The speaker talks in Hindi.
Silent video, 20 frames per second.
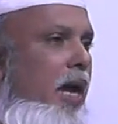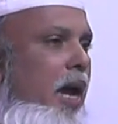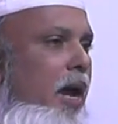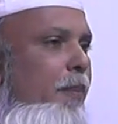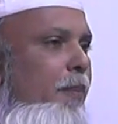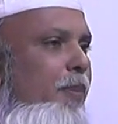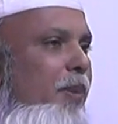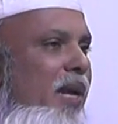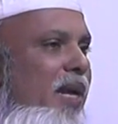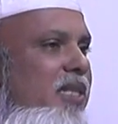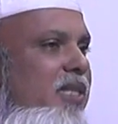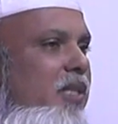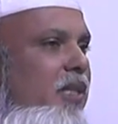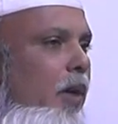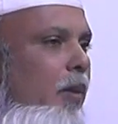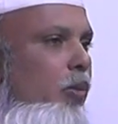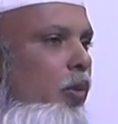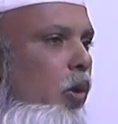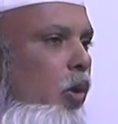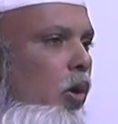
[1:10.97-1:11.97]
एम पी एस
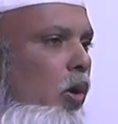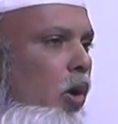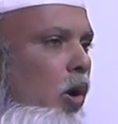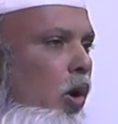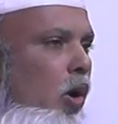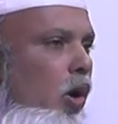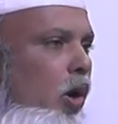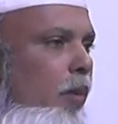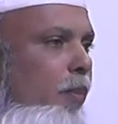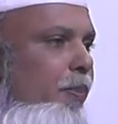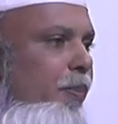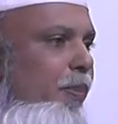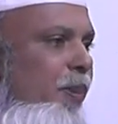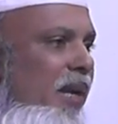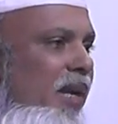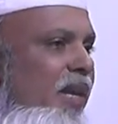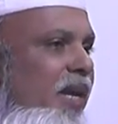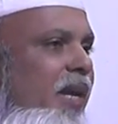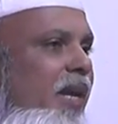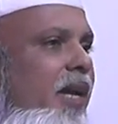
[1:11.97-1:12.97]
डब्ल्यू और
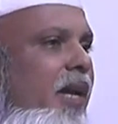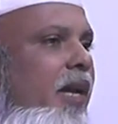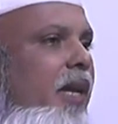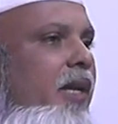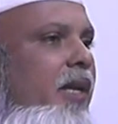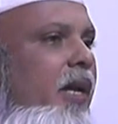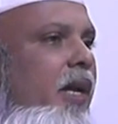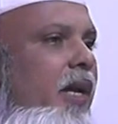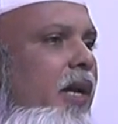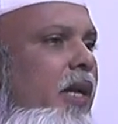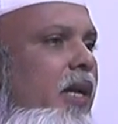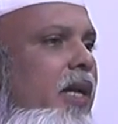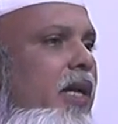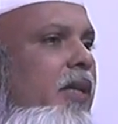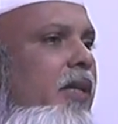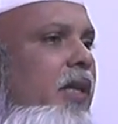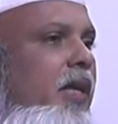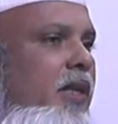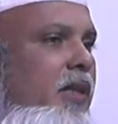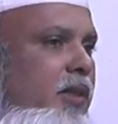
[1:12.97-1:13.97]
पी टी के लिए
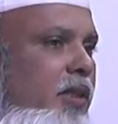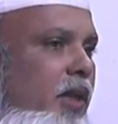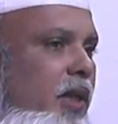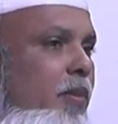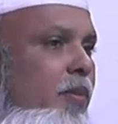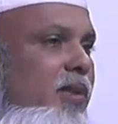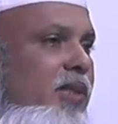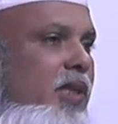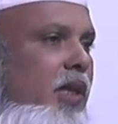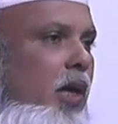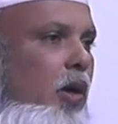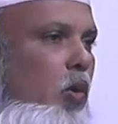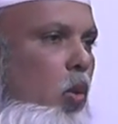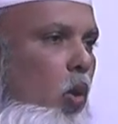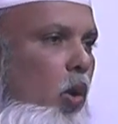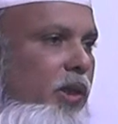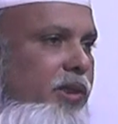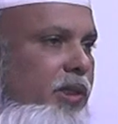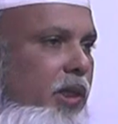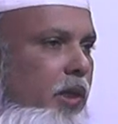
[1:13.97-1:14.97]
ये थ्री मंथ्स का
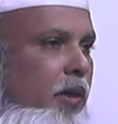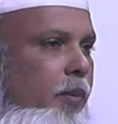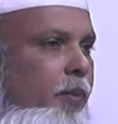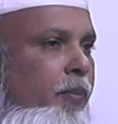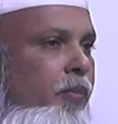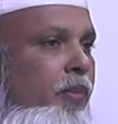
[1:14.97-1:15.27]
कोर्स है